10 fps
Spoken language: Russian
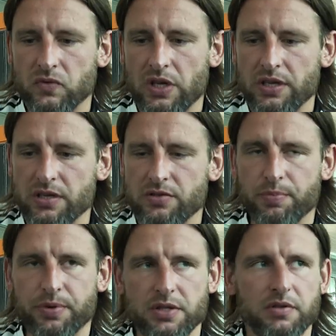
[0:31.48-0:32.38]
да нет,
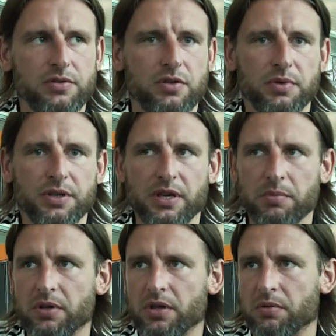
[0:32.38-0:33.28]
сюрпризов особых
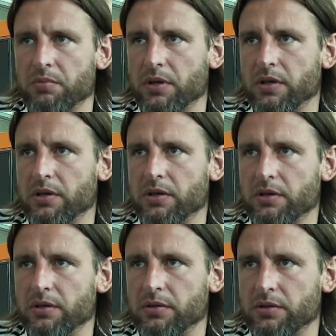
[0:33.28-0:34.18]
не было.
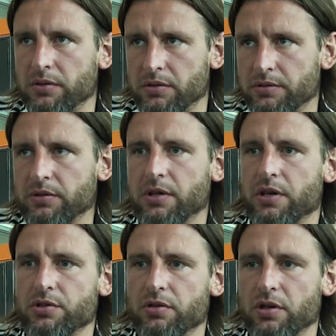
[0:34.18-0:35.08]
Мы
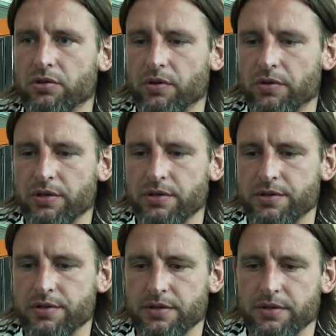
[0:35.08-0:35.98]
хорошо
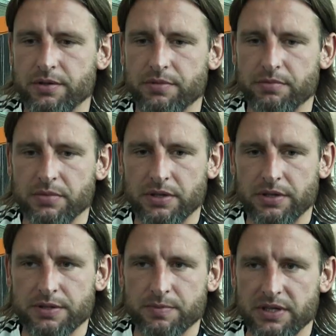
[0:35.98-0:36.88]
готовились,
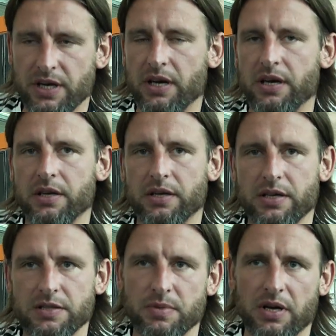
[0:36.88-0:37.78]
мы смотрели
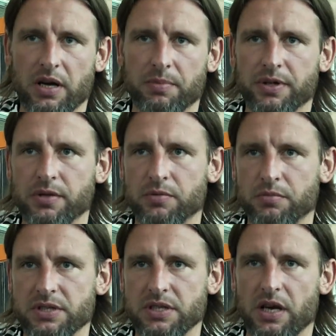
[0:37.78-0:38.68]
их, разбирали, поэтому
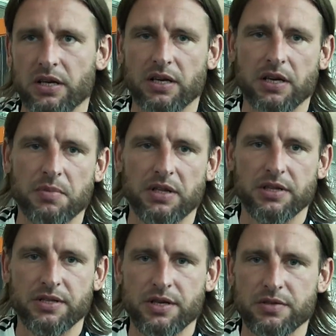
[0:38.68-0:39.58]
мы знали, как
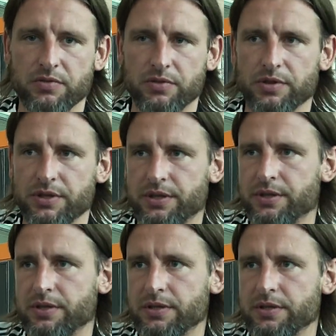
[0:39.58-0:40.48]
команда действует
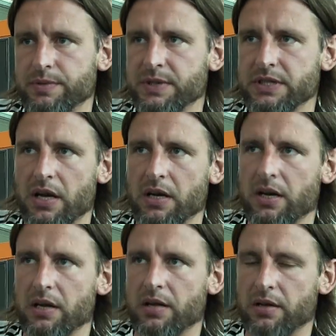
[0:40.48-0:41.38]
и
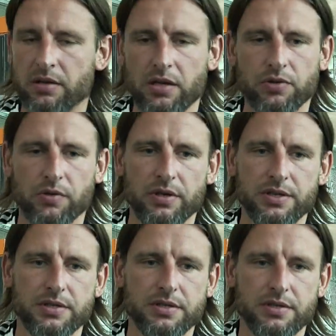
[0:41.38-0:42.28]
специально
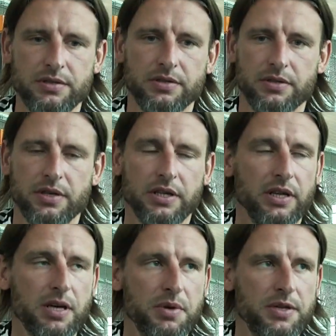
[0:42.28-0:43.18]
готовились к
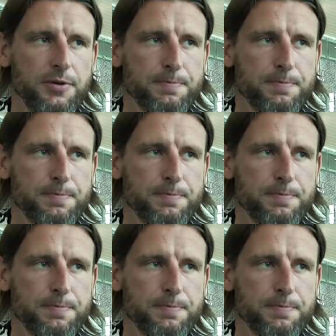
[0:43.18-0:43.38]
этой команде.